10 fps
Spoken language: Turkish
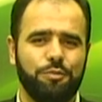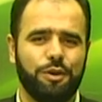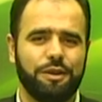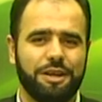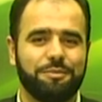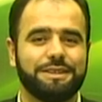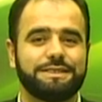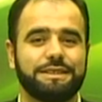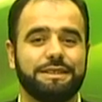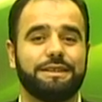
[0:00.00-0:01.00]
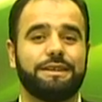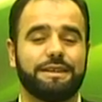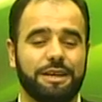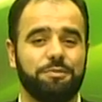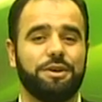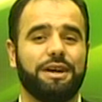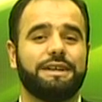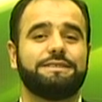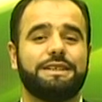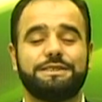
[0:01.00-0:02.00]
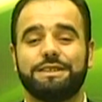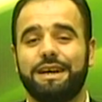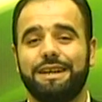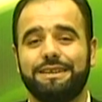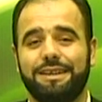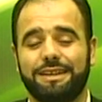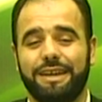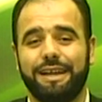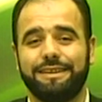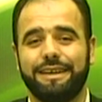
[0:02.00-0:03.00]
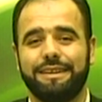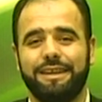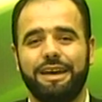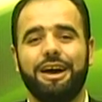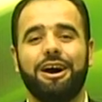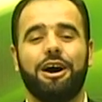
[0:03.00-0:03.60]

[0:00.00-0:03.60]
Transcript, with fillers: böyle namaz kıldırırken bir hasta ziyaretine geldiğinde